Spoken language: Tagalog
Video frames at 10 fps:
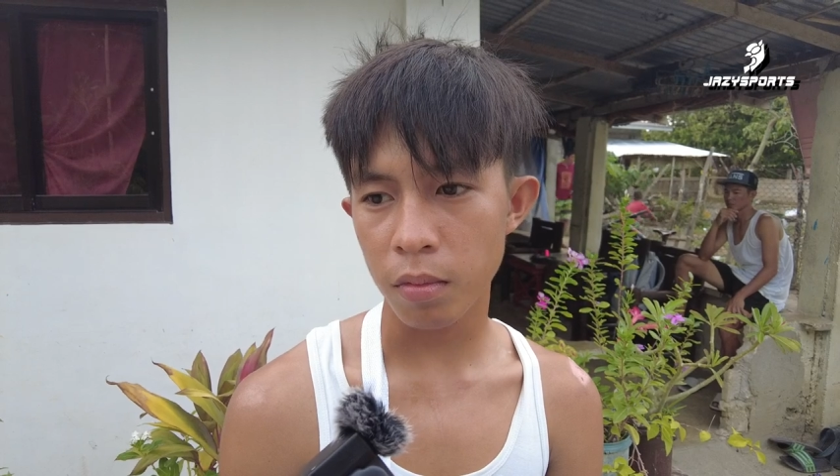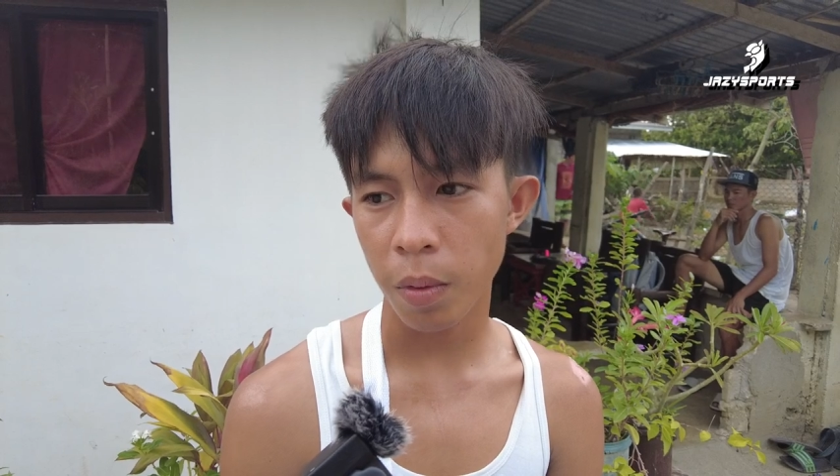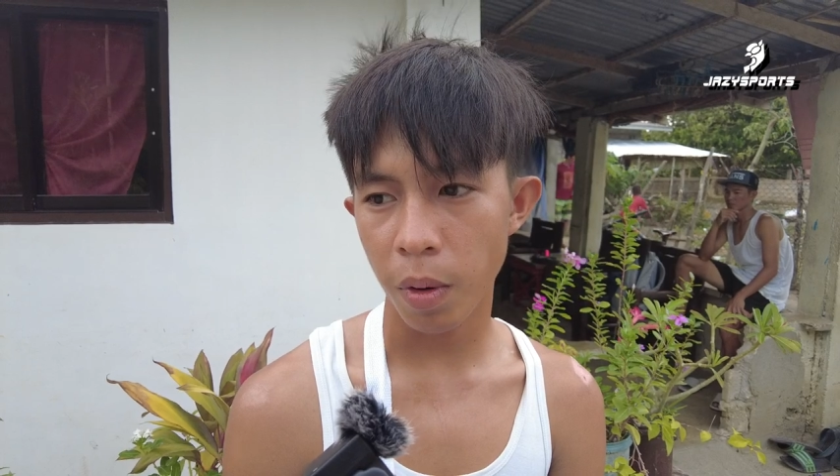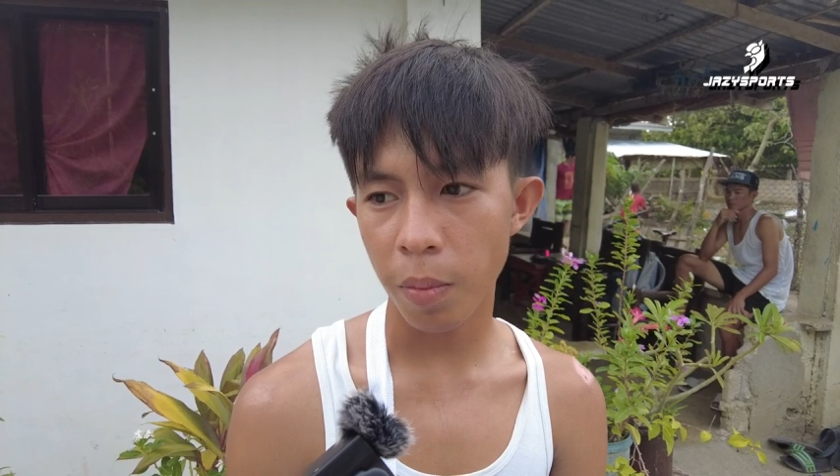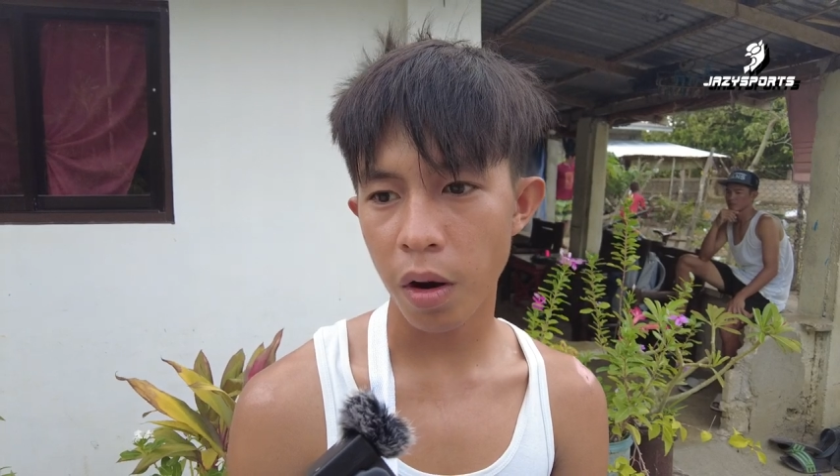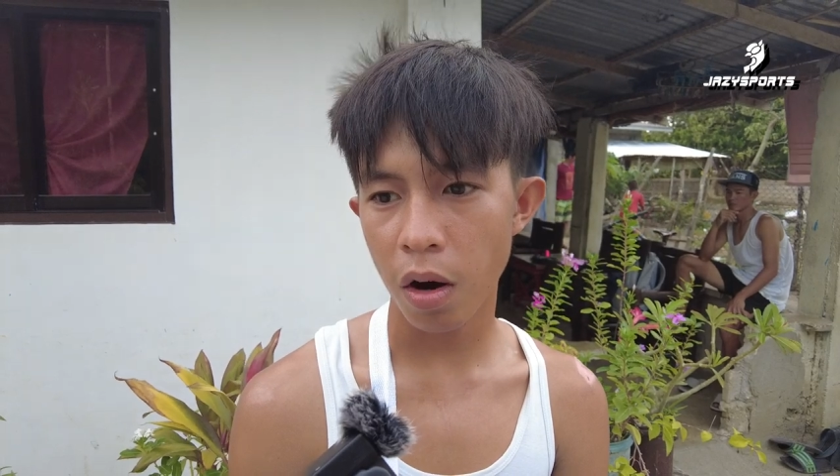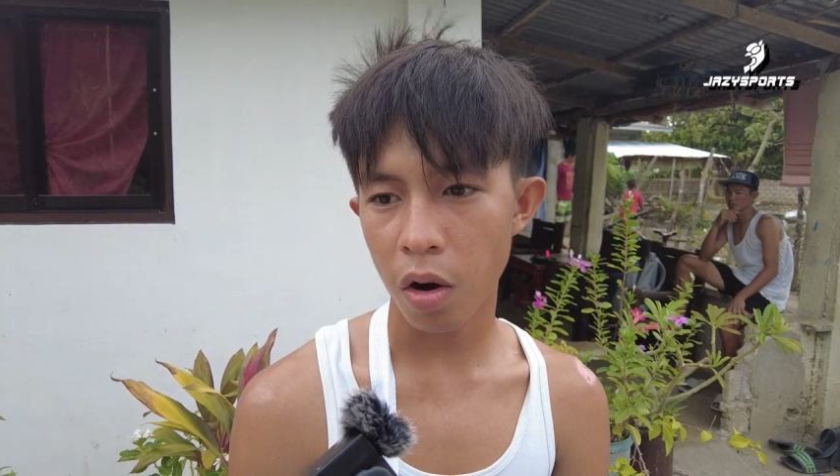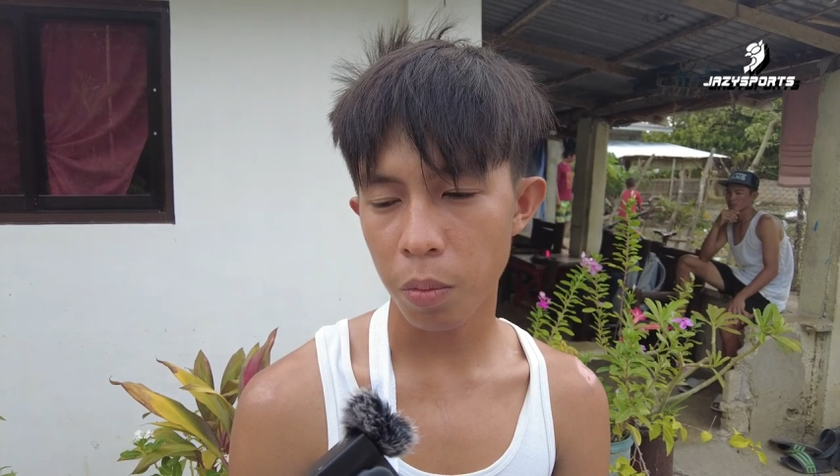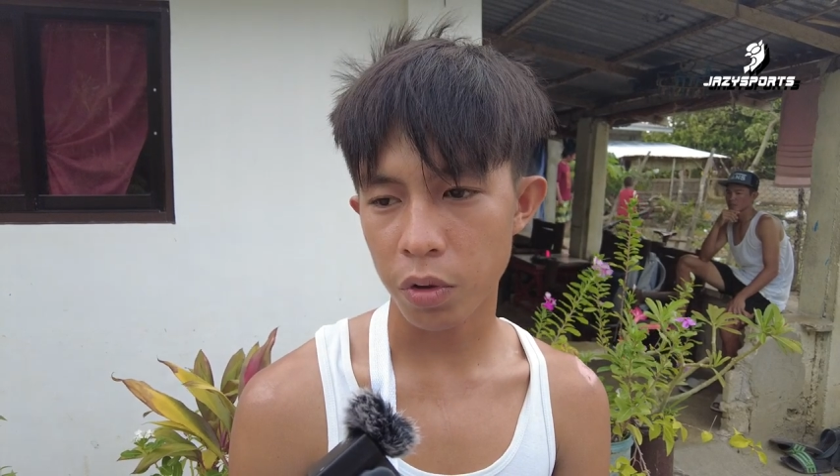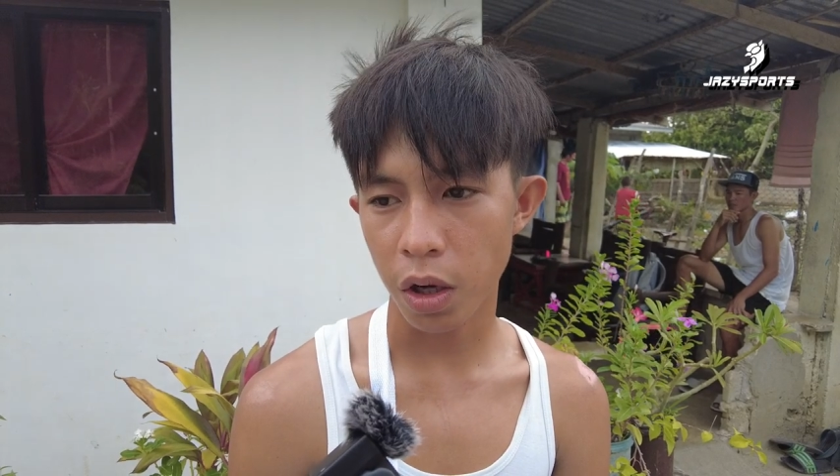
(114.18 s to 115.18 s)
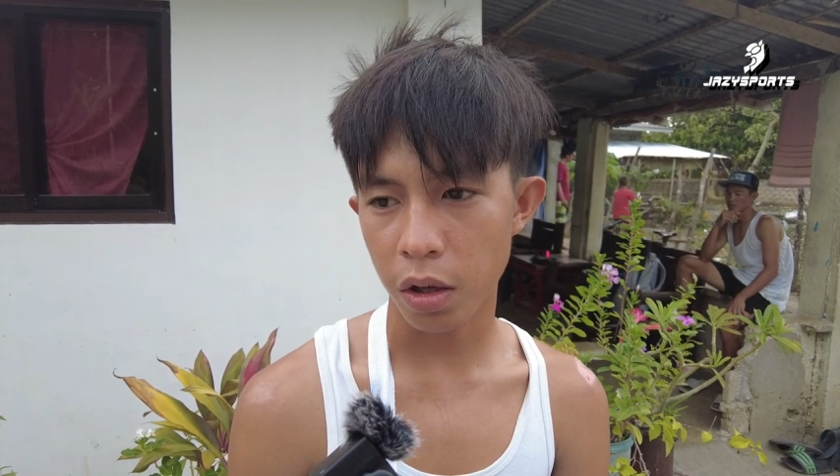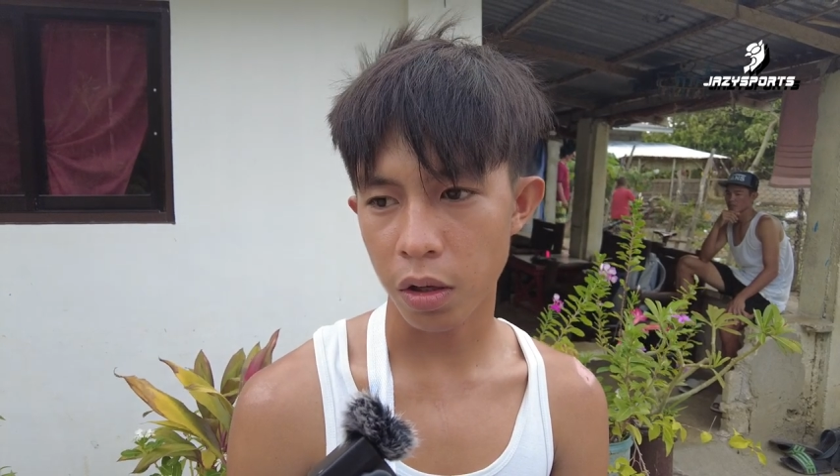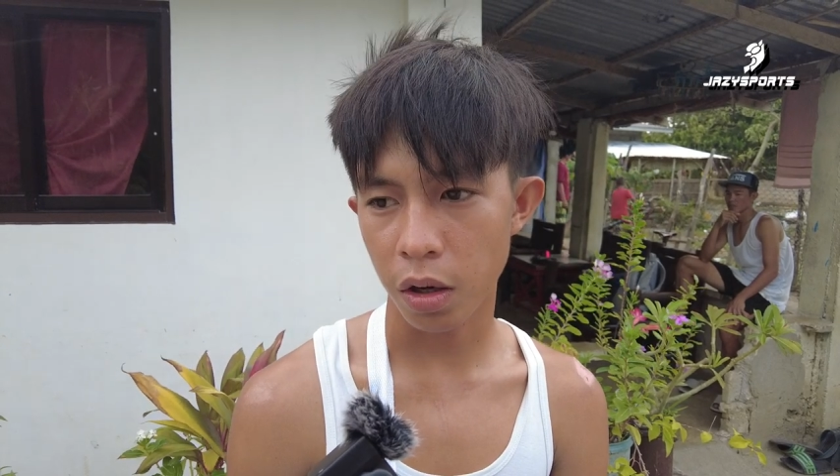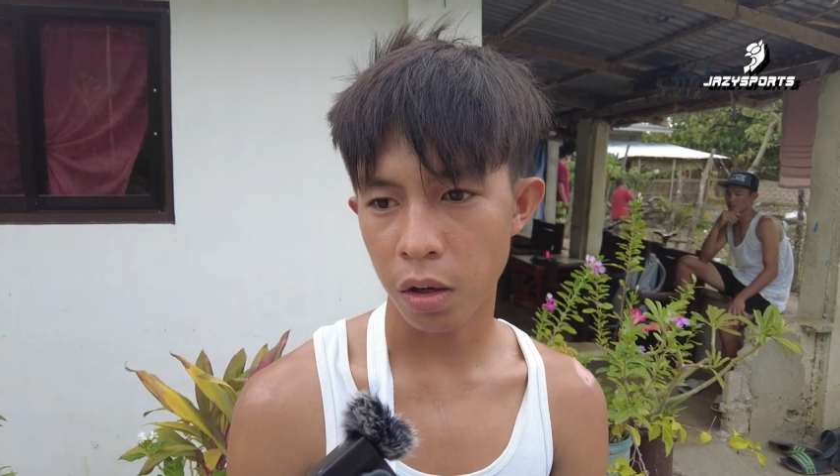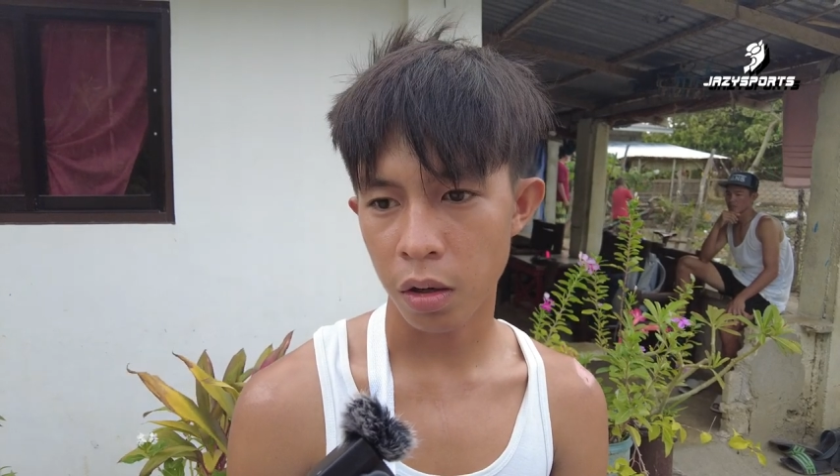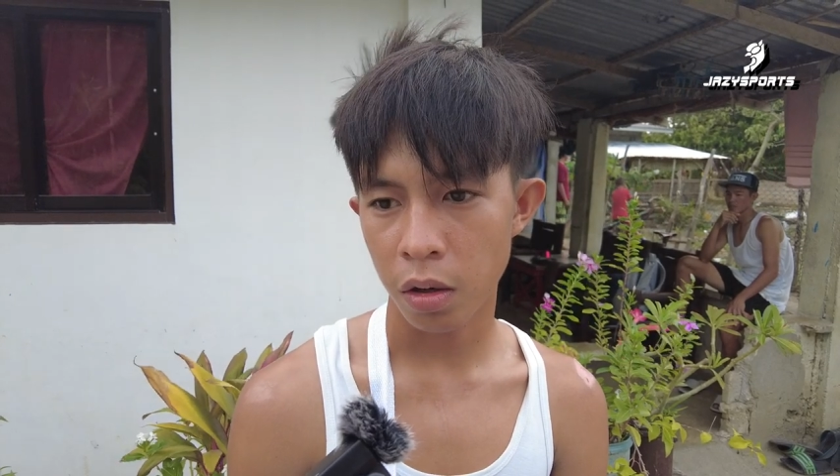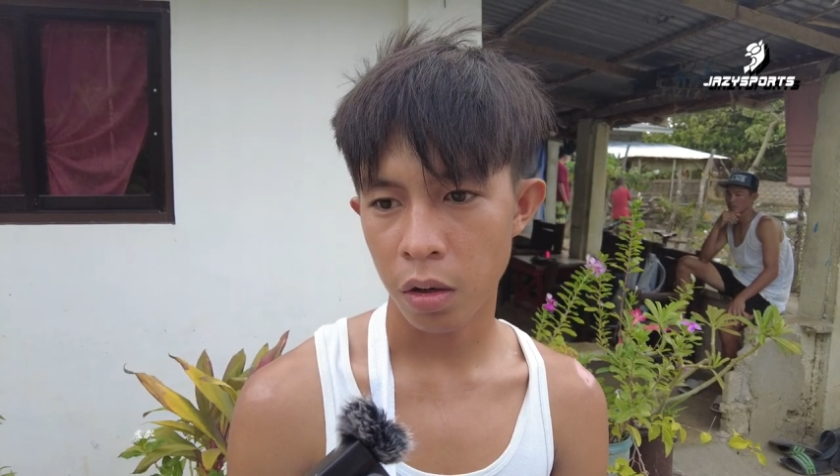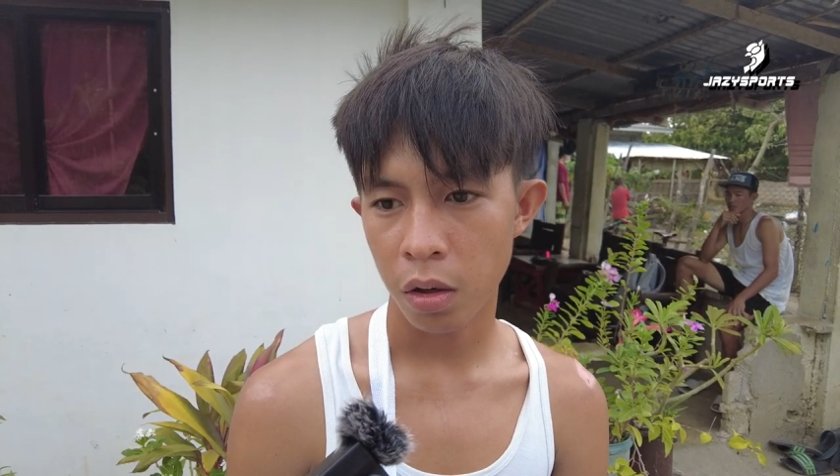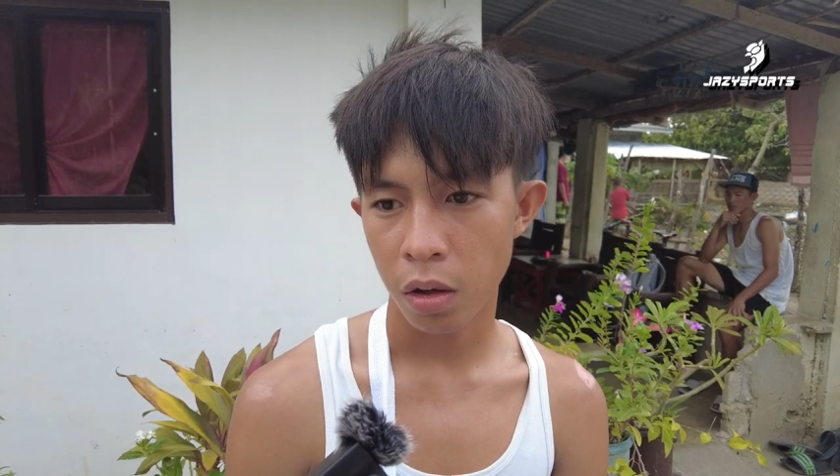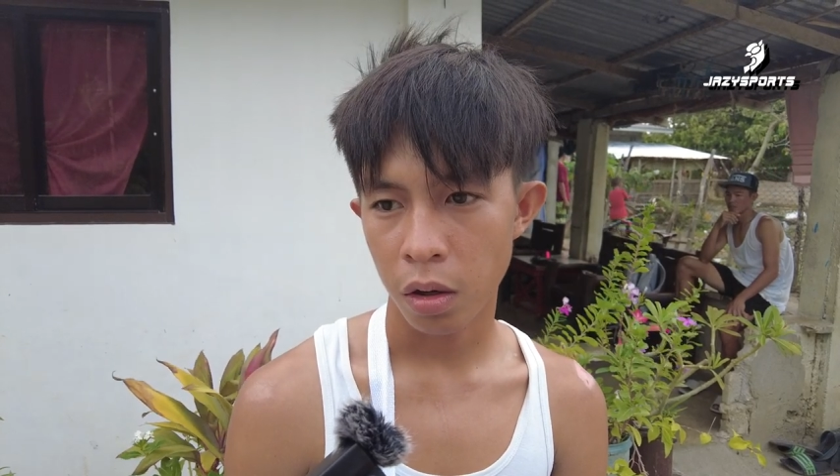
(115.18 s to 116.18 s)
pagbangga ko po sa kanya
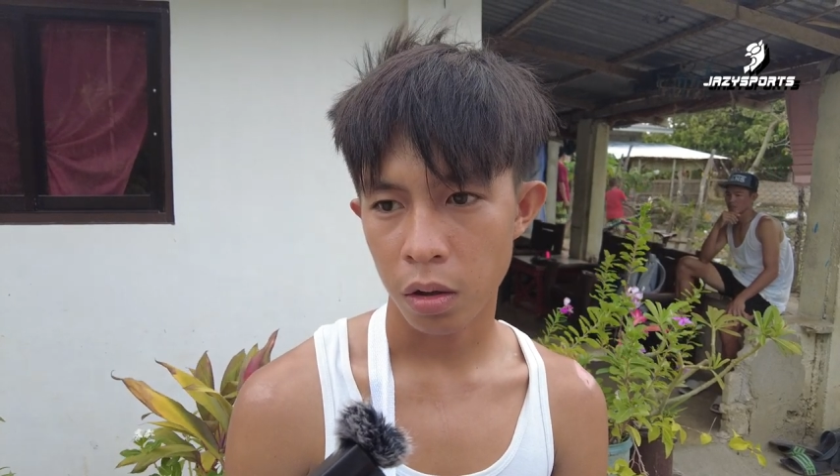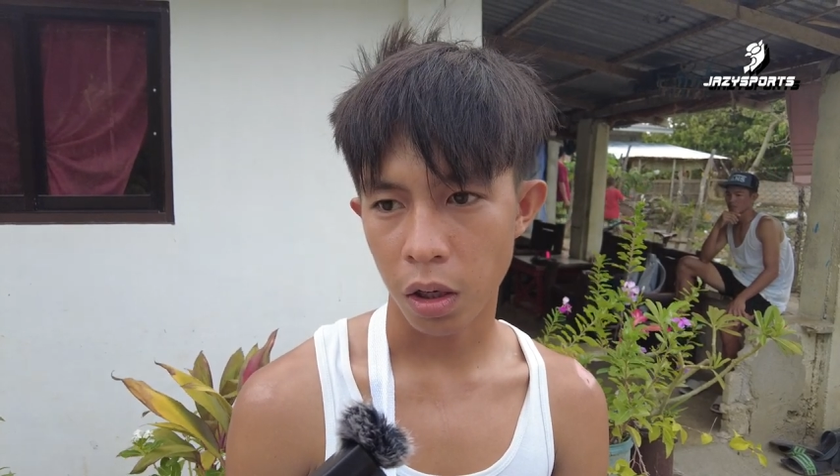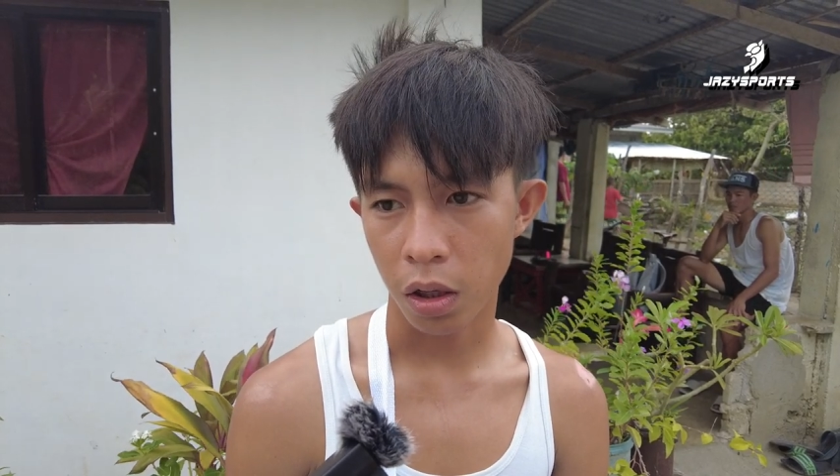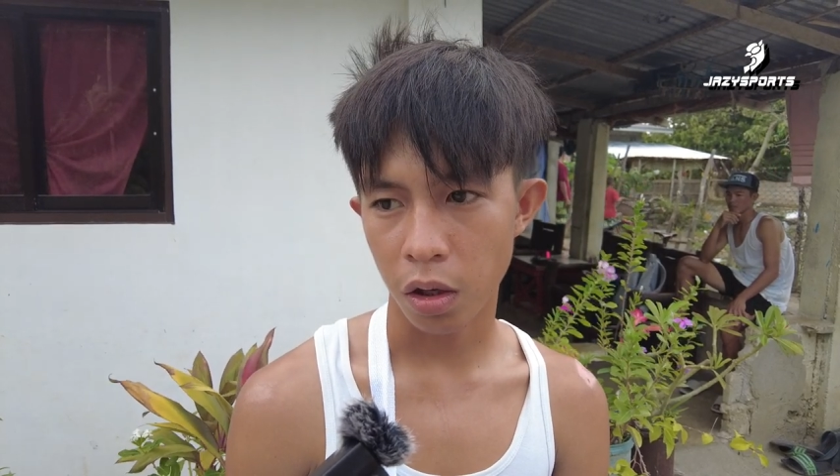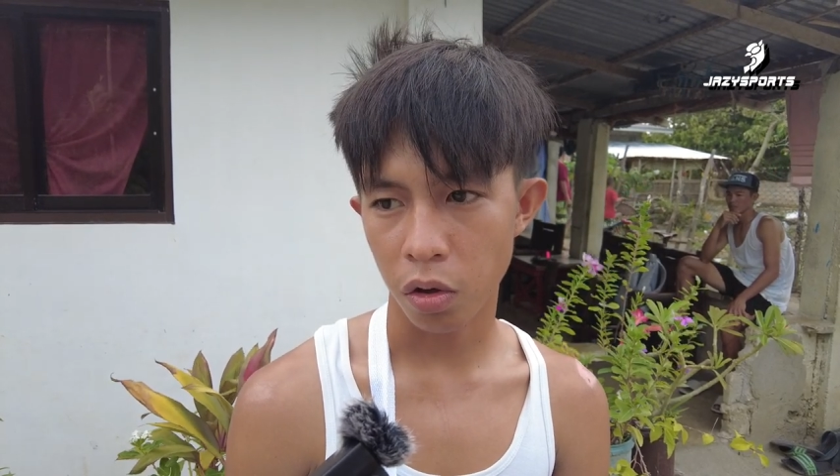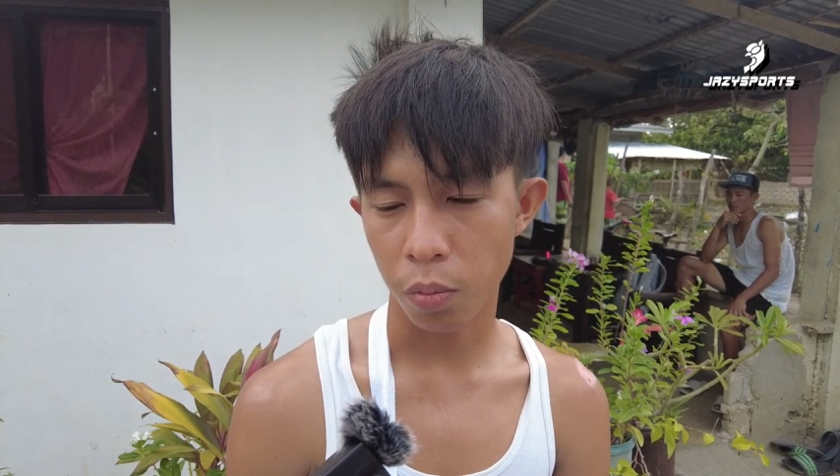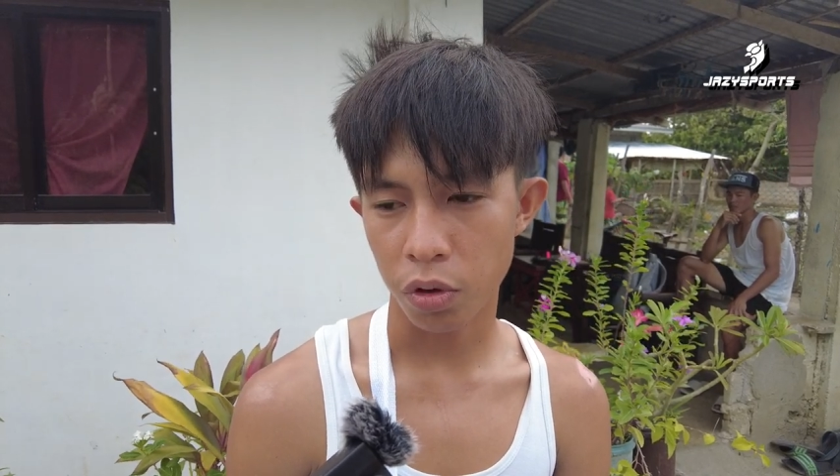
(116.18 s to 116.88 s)
tinignan ko